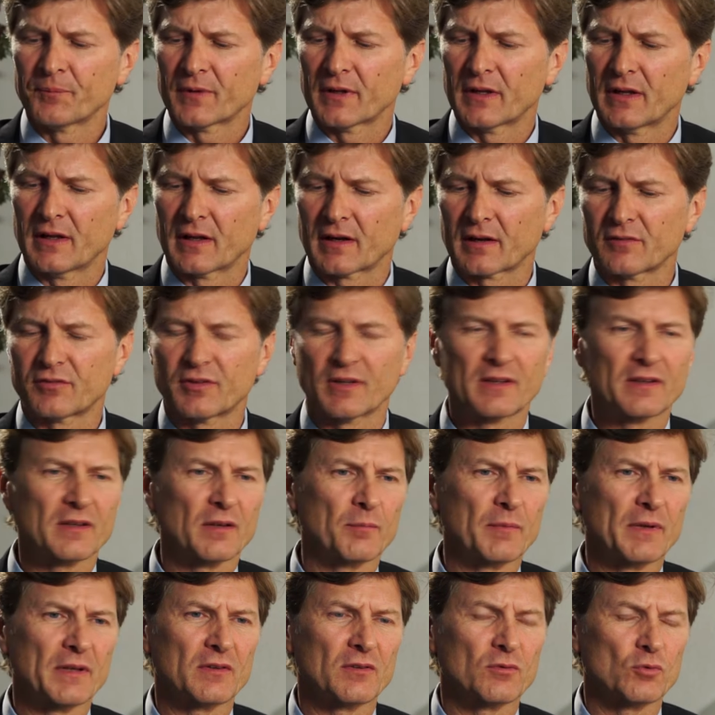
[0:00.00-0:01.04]
eh,
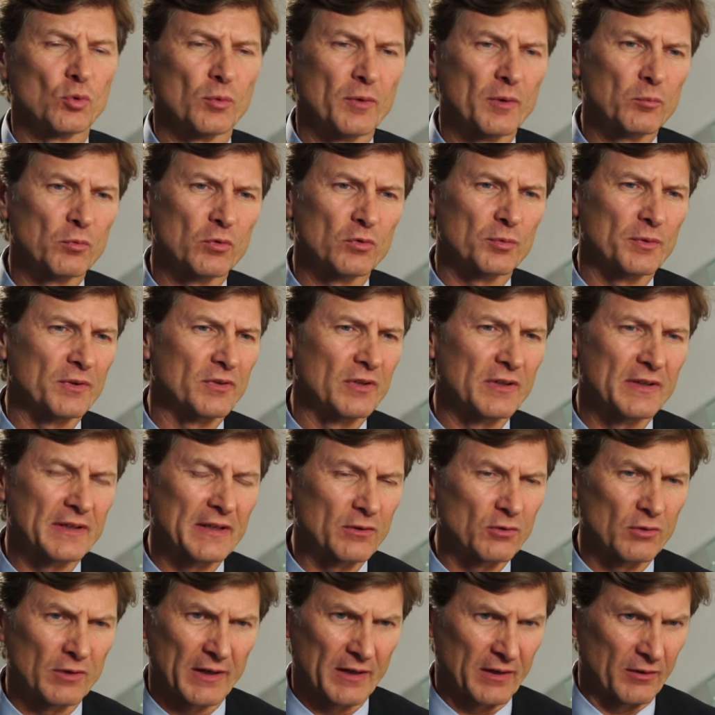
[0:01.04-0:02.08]
recientemente estuvimos
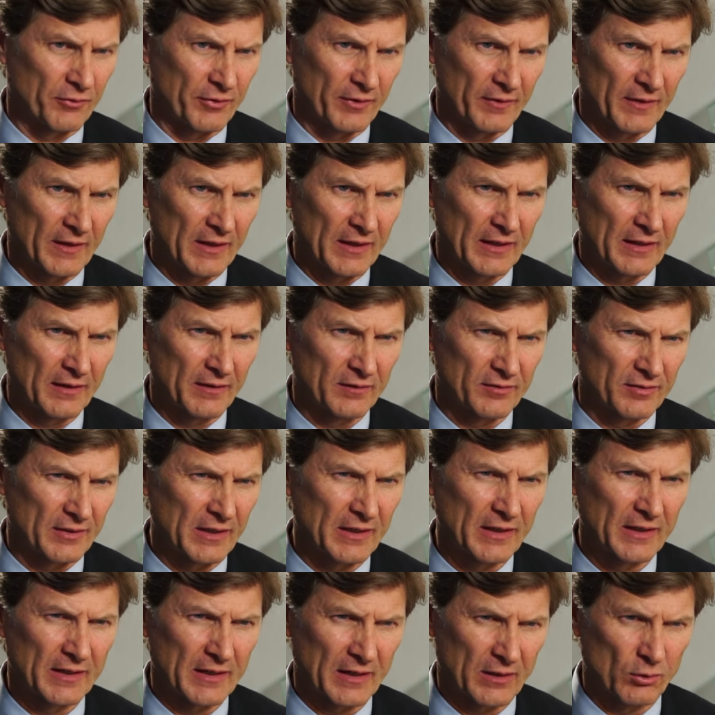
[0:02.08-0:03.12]
visitando la refinería de
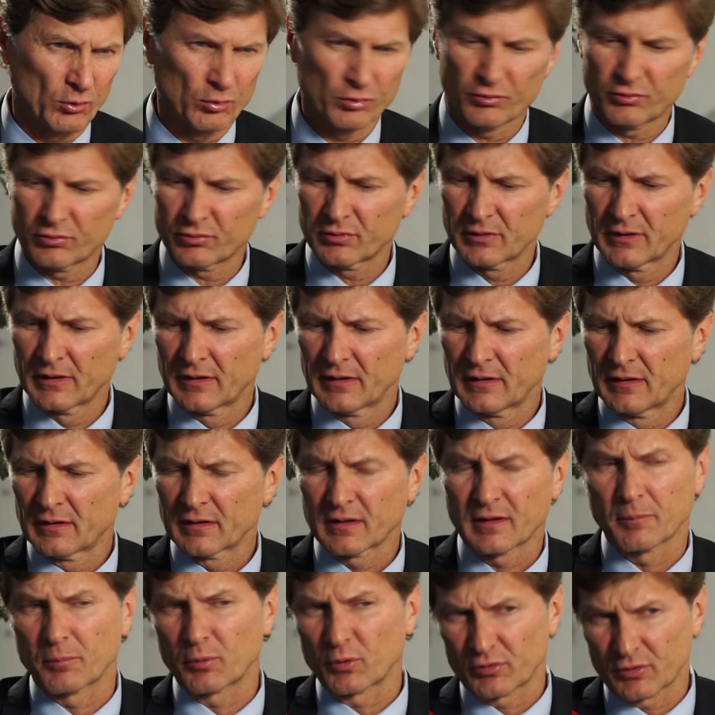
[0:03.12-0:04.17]
Salina Cruz
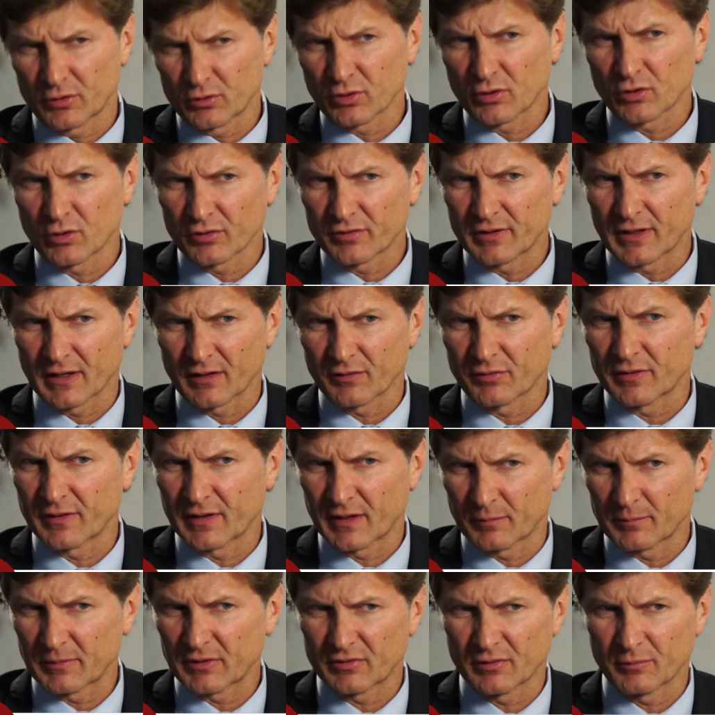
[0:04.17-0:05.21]
que por cierto creo que es la
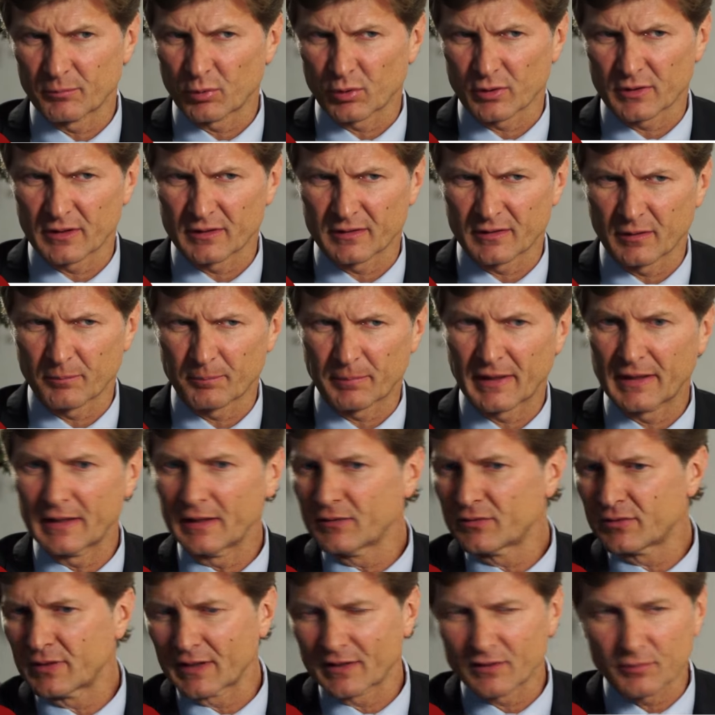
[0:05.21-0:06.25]
refinería más importante del
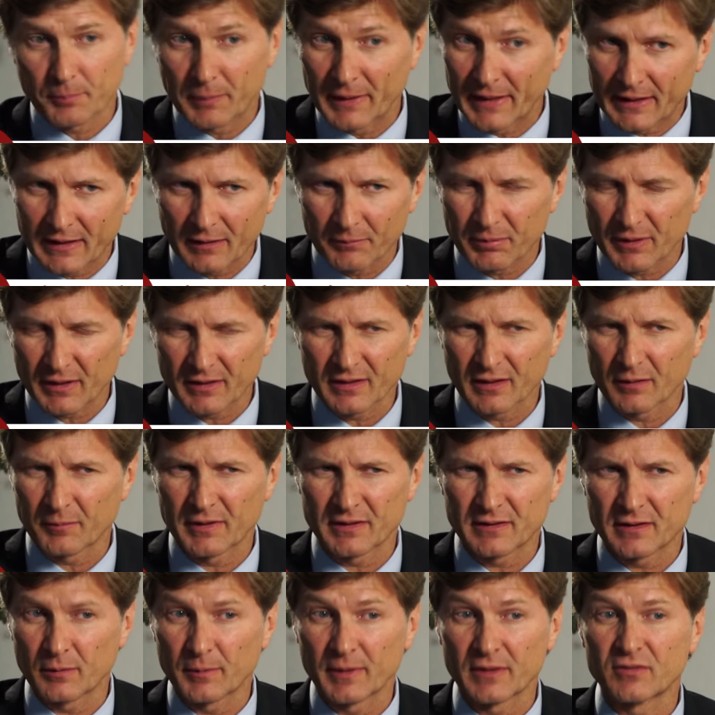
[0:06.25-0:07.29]
país y explica
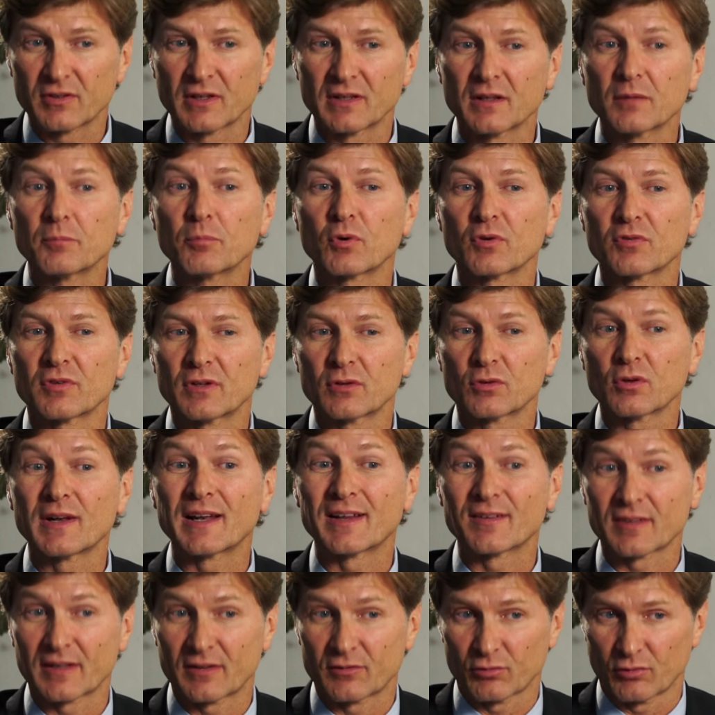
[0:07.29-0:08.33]
prácticamente el 27% de
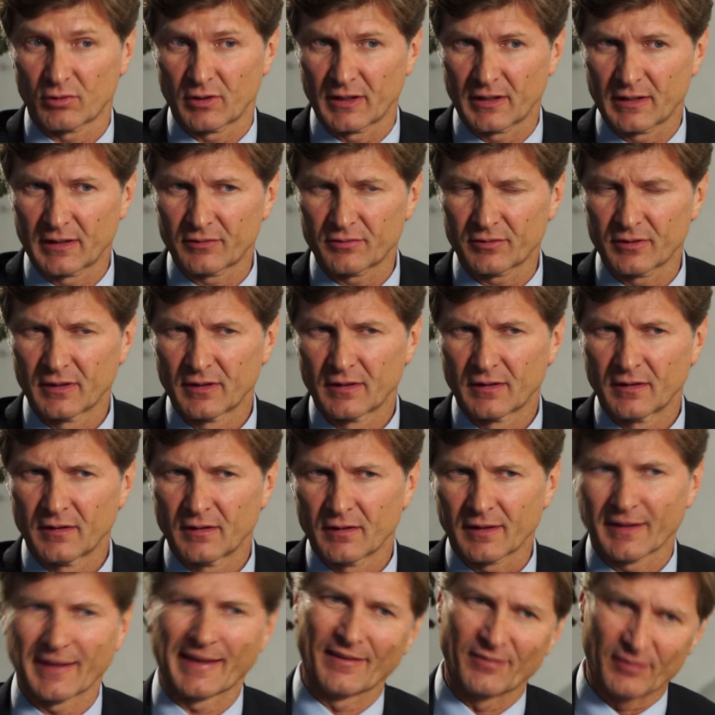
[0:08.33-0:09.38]
las gasolinas
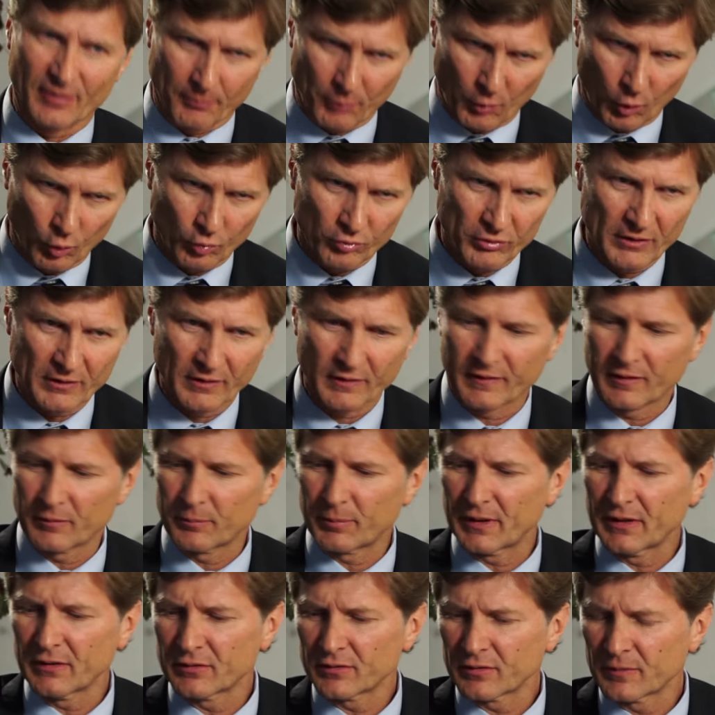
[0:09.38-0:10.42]
que se producen en el
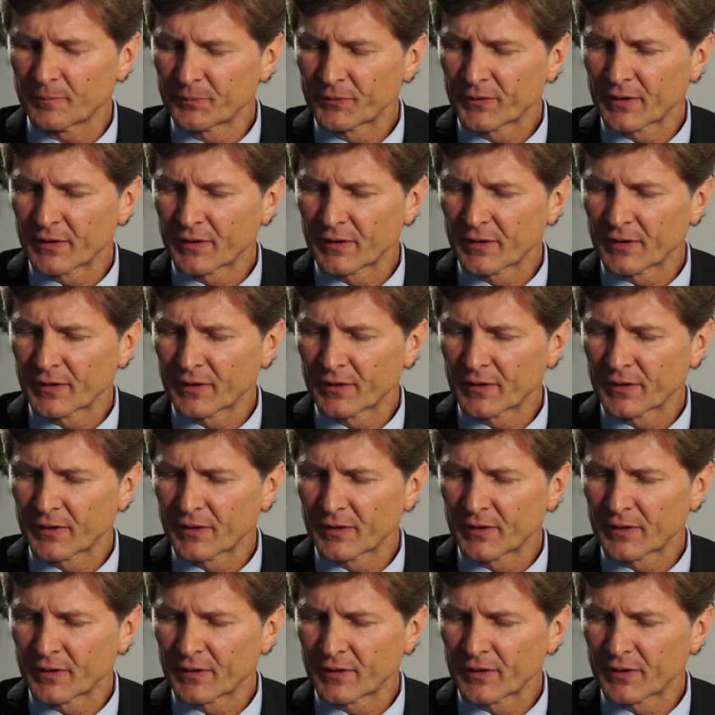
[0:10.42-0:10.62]
país.